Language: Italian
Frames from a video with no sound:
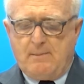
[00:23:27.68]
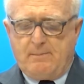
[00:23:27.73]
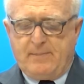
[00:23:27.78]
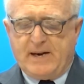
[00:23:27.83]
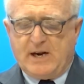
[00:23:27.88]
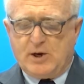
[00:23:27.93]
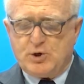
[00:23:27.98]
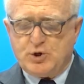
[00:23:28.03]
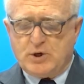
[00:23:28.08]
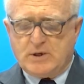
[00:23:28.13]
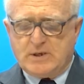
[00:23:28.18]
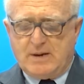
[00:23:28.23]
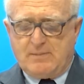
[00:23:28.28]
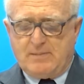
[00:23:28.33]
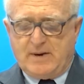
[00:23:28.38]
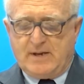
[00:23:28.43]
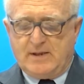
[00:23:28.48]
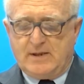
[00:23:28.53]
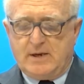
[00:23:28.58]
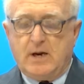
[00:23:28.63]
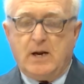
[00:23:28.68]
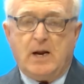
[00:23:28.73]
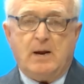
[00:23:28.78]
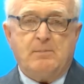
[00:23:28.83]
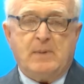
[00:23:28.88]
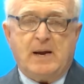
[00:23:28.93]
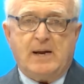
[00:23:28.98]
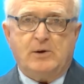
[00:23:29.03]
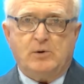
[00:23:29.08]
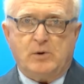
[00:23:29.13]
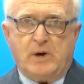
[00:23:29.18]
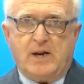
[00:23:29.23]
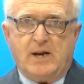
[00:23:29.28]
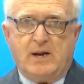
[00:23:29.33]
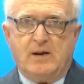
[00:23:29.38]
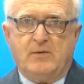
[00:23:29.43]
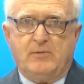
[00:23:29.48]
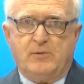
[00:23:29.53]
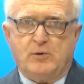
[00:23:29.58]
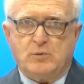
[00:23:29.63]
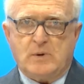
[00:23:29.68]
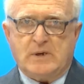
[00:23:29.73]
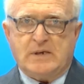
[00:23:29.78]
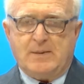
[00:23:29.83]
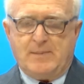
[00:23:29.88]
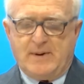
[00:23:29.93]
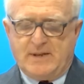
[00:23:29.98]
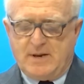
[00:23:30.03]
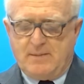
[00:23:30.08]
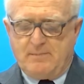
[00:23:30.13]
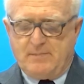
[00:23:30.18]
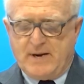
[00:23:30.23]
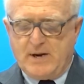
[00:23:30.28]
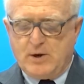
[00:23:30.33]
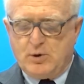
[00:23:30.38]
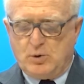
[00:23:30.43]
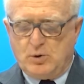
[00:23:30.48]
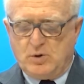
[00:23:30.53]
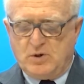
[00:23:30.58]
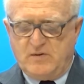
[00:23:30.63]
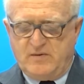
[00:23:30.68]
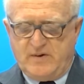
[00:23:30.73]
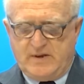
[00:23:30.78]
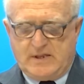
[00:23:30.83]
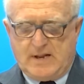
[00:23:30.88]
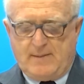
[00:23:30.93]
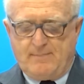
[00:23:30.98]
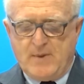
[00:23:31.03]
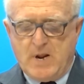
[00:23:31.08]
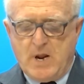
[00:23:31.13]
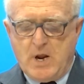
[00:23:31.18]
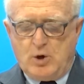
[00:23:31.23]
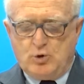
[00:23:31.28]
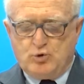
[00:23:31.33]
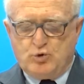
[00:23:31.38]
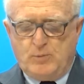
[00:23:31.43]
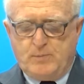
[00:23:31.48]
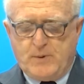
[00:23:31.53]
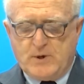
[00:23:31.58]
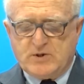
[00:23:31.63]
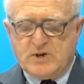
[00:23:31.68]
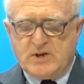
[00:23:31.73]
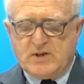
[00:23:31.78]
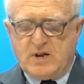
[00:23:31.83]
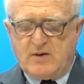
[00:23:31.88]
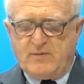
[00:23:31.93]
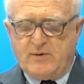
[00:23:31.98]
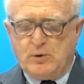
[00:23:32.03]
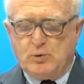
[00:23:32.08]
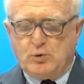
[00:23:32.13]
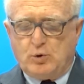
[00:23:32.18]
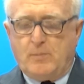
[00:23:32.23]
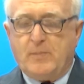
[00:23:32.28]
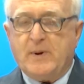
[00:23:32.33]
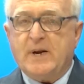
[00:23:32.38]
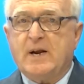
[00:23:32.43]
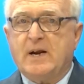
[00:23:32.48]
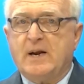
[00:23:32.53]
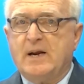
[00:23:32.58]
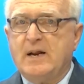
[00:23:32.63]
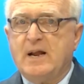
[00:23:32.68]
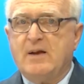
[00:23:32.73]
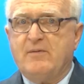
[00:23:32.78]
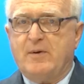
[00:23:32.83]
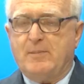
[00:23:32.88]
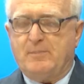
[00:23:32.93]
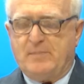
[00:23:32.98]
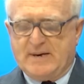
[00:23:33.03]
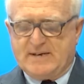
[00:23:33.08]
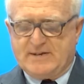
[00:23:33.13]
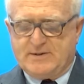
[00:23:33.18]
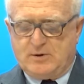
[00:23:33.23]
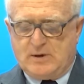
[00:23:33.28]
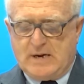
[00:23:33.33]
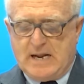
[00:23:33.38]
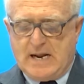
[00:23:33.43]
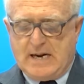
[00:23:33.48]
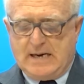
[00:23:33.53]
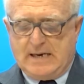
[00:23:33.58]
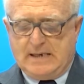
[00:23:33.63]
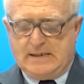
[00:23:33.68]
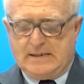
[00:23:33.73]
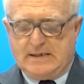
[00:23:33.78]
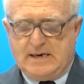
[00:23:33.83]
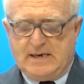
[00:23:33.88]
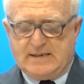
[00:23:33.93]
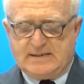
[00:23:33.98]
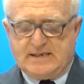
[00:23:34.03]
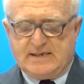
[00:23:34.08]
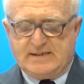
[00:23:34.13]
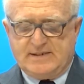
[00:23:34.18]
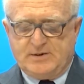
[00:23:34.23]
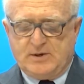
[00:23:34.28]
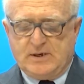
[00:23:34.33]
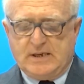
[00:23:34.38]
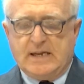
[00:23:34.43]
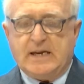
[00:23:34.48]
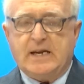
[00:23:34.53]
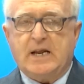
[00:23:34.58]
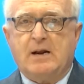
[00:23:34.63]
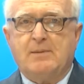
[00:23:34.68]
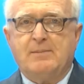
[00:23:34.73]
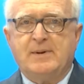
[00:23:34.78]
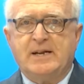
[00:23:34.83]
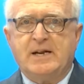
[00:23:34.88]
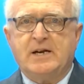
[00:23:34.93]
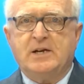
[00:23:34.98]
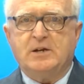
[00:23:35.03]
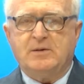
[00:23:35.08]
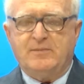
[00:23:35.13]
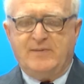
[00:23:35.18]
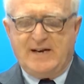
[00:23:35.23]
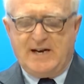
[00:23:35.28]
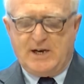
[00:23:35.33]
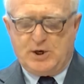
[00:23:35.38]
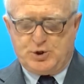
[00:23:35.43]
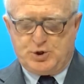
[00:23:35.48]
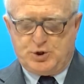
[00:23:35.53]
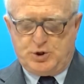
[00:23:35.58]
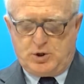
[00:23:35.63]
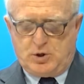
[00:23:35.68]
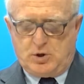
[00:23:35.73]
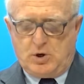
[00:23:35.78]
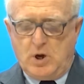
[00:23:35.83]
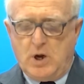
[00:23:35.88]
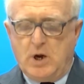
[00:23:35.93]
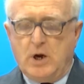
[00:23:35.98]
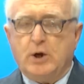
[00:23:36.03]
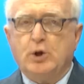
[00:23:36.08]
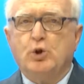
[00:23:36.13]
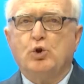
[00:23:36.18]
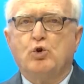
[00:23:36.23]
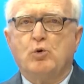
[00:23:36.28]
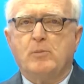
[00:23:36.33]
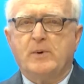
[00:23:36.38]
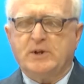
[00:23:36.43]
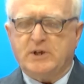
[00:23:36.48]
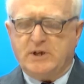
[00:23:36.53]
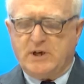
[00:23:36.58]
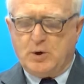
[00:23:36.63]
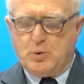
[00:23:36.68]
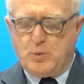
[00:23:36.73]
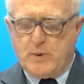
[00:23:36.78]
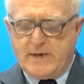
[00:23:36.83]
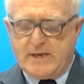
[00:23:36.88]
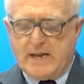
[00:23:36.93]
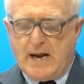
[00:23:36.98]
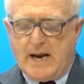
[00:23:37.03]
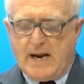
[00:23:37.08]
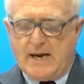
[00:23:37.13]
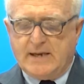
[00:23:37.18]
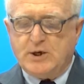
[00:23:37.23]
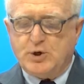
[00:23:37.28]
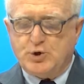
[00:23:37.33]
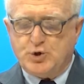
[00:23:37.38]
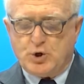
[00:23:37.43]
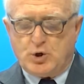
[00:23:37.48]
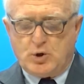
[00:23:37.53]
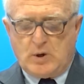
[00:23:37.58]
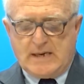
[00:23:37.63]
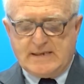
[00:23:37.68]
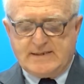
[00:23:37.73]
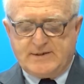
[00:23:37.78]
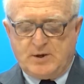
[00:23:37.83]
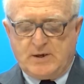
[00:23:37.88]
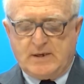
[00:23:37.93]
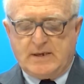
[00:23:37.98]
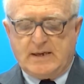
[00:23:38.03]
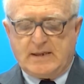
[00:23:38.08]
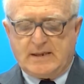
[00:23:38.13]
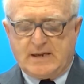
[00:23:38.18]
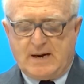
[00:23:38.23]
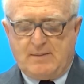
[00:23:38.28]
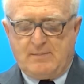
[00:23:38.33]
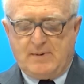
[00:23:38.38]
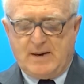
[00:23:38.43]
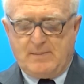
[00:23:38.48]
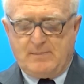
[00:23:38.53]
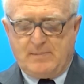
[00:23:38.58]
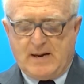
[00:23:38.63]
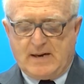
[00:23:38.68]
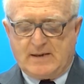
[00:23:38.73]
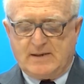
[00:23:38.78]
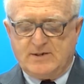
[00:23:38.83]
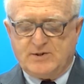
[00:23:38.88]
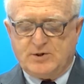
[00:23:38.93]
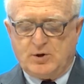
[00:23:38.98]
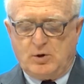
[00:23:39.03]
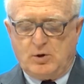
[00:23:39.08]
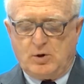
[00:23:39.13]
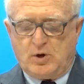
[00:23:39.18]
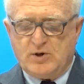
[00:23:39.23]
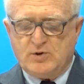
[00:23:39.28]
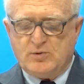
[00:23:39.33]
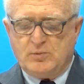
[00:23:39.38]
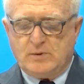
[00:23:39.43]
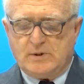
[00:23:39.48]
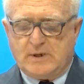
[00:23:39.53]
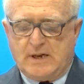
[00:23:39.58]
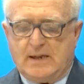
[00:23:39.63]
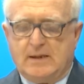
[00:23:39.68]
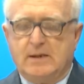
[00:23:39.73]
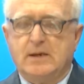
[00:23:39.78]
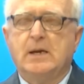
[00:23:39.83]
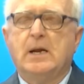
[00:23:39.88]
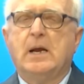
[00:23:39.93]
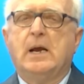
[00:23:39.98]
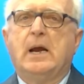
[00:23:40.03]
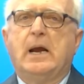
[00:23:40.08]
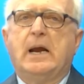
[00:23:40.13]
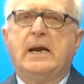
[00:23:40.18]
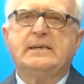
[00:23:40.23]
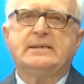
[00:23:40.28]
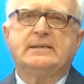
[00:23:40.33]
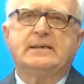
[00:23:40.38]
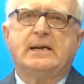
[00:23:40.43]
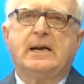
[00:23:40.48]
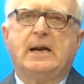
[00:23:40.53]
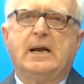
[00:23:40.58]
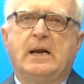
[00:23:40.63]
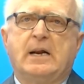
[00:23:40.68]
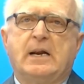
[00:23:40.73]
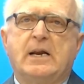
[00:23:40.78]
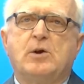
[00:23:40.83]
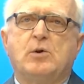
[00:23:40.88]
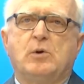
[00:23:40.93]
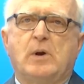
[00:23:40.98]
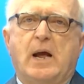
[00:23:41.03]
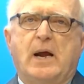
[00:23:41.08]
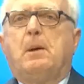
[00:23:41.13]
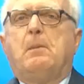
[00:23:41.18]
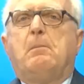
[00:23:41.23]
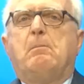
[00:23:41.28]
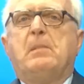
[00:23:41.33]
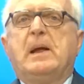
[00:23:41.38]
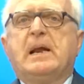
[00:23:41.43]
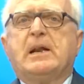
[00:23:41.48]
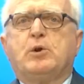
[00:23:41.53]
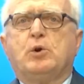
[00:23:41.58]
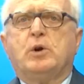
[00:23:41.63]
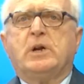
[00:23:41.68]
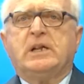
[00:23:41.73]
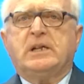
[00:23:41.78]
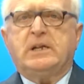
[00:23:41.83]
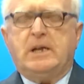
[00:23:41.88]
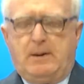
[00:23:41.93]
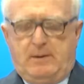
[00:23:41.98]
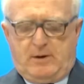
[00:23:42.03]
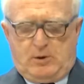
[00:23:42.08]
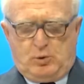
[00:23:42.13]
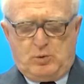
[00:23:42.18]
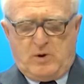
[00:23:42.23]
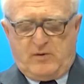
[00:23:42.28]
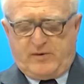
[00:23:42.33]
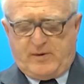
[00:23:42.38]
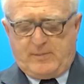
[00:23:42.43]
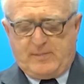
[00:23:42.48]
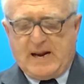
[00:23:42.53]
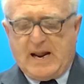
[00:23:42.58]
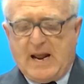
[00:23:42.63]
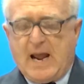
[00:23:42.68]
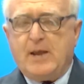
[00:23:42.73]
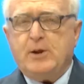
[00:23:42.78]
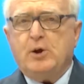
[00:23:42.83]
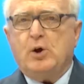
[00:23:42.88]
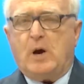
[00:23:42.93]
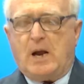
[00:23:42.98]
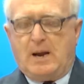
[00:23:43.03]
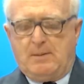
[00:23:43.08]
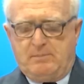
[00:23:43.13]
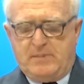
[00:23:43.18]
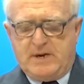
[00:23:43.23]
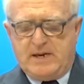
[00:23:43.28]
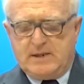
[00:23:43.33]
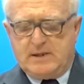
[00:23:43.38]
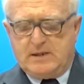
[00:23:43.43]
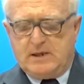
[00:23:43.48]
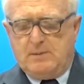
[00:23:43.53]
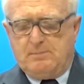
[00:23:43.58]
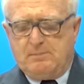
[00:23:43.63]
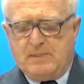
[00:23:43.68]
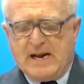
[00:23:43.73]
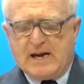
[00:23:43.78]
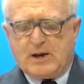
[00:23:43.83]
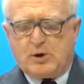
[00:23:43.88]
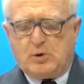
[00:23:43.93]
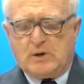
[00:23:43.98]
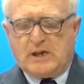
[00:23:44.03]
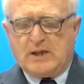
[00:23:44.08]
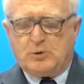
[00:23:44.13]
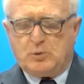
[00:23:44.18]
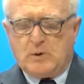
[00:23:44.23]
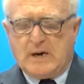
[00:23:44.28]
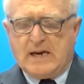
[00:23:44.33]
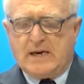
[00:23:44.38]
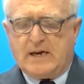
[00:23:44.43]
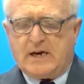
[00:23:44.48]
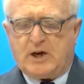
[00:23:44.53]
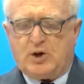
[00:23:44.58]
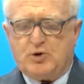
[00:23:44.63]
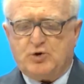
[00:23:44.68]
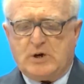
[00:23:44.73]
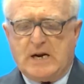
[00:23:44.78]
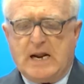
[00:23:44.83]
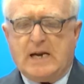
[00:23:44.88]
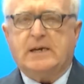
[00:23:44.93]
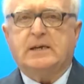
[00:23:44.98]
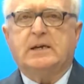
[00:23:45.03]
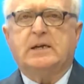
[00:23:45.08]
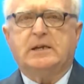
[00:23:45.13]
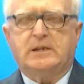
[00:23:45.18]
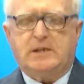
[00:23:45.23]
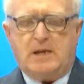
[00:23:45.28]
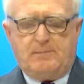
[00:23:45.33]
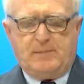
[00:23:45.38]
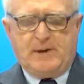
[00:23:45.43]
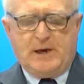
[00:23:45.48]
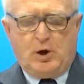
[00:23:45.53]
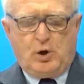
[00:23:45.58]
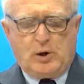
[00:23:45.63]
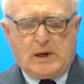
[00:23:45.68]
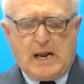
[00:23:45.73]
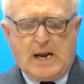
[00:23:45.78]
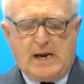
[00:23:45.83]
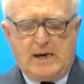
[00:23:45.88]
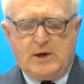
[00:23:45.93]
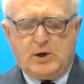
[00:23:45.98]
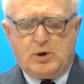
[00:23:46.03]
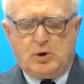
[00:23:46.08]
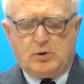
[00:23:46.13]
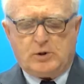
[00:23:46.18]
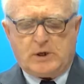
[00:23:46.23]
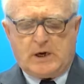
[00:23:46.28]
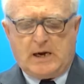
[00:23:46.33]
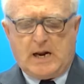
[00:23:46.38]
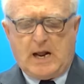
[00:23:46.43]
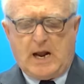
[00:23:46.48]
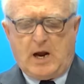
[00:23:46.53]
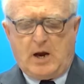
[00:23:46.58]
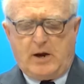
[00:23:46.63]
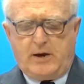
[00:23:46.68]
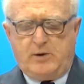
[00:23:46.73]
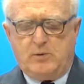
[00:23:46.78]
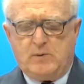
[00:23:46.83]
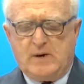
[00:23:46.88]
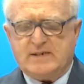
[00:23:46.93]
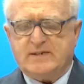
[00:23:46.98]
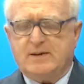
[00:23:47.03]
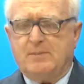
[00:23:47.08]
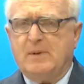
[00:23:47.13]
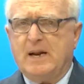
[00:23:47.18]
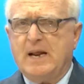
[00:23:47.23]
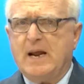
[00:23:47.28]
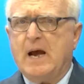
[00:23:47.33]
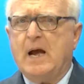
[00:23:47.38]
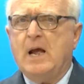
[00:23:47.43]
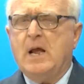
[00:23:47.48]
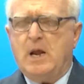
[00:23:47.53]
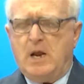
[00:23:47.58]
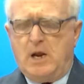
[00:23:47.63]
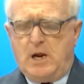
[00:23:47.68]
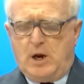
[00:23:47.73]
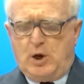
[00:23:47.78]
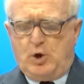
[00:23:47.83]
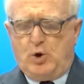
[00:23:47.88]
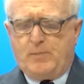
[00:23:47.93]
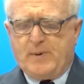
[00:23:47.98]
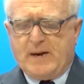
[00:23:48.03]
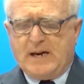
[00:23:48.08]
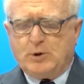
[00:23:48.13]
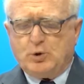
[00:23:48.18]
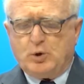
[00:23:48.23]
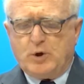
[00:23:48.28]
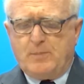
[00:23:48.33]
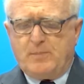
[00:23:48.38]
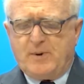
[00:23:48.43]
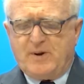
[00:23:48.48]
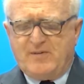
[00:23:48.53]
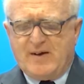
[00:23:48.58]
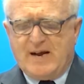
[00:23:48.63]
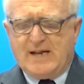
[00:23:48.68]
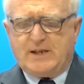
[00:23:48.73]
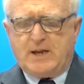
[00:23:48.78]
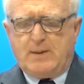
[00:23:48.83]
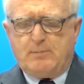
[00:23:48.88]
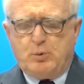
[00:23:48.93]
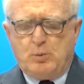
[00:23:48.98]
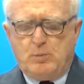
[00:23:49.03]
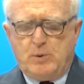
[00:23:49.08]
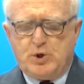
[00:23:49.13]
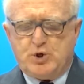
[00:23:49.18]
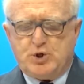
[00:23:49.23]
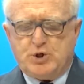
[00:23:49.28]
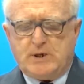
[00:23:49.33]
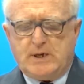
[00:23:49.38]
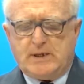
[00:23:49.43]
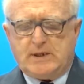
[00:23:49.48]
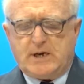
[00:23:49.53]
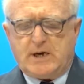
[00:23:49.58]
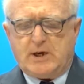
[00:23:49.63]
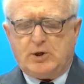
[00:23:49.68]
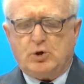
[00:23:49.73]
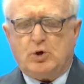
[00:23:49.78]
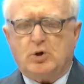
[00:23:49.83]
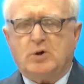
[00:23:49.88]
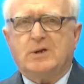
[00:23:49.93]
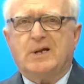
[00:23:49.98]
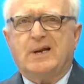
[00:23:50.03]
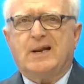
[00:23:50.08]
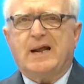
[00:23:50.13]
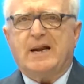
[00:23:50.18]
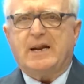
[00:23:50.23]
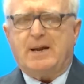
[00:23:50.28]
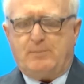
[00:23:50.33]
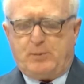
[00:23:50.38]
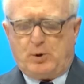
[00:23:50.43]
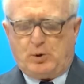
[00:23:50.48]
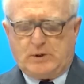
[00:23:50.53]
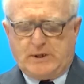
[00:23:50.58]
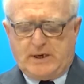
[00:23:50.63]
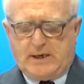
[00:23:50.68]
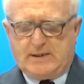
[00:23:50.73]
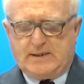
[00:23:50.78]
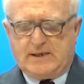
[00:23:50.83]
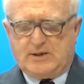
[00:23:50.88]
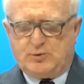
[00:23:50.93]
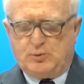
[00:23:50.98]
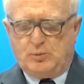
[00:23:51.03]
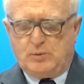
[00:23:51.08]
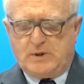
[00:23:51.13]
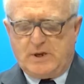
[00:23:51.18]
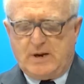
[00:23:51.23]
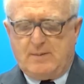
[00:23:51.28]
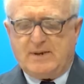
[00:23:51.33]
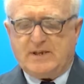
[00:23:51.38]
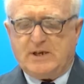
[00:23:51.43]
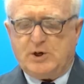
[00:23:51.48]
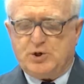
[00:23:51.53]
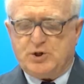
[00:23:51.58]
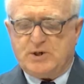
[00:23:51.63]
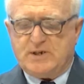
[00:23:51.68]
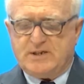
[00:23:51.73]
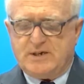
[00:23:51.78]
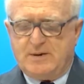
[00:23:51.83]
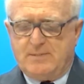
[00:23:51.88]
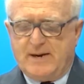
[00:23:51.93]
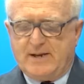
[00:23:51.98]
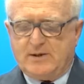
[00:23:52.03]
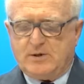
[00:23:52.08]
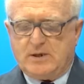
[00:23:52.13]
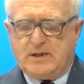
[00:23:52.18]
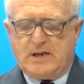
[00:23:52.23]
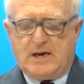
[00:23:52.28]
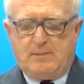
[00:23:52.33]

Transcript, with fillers: per accertamenti, ma non è, è fortunatamente in pericolo di vita. Sul posto intervenuto per i rilievi personale della stazione dei carabinieri di Villa Cidro. I documenti di guida e di circolazione di entrambe le parti sono risultati essere regolari. Mercoledì 2 febbraio a Bitti il Parco Naturale Regionale di Tepilora incontrerà in un'assemblea gli operatori privati e pubblici del territorio dell'area protetta sul tema del censimento e della